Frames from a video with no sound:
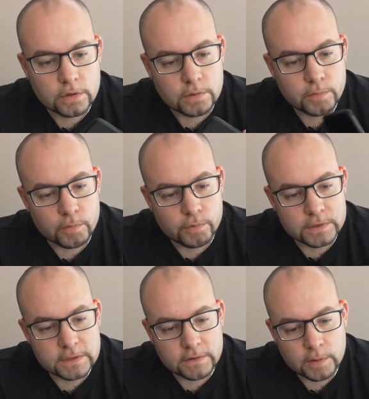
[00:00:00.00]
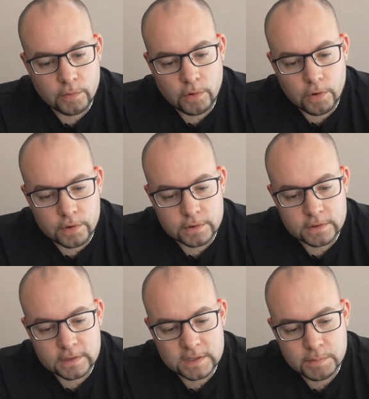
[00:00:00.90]
proposer vraiment
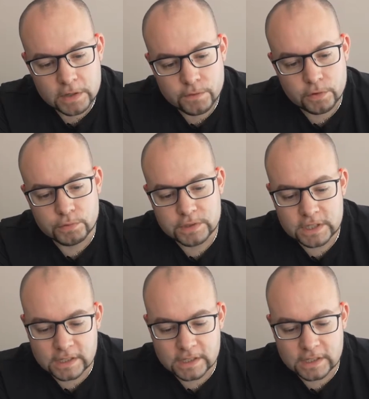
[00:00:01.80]
des smartphones aussi